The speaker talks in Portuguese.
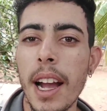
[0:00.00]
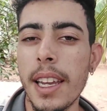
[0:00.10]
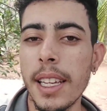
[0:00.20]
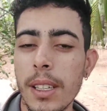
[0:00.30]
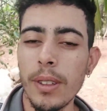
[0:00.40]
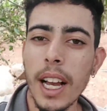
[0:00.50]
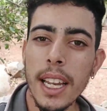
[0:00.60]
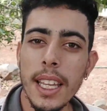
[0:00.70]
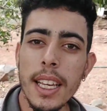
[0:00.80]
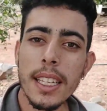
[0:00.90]
a criação de
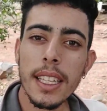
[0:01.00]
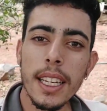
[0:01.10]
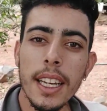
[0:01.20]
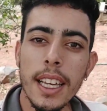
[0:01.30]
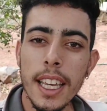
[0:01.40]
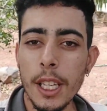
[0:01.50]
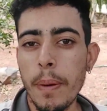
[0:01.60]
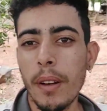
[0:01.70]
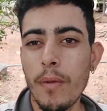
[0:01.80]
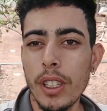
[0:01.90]
galinhas. E
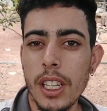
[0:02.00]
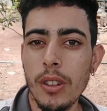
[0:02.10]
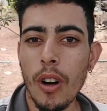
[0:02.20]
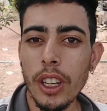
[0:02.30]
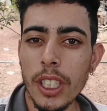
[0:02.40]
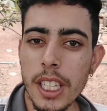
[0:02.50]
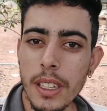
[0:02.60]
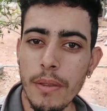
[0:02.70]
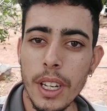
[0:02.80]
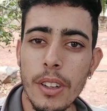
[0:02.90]
espero que vocês gostem
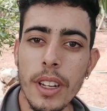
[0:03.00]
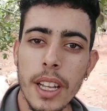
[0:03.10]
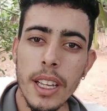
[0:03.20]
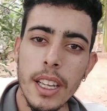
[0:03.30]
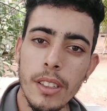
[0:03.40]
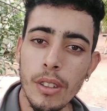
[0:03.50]
desse vídeo, né?